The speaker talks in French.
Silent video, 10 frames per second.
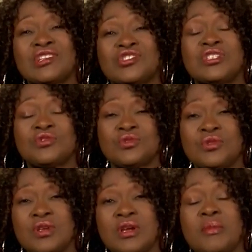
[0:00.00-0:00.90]
à
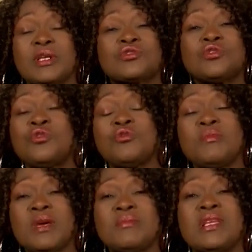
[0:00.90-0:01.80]
Jésus, parce que
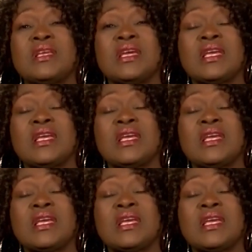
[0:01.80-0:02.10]
lui-même,